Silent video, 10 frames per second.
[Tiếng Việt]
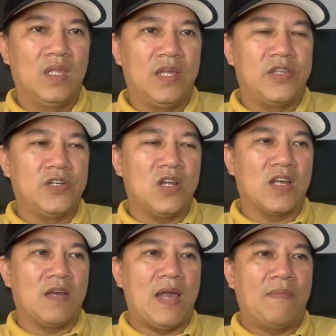rồi trước đó
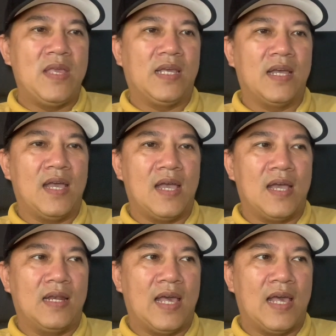các bạn biết á,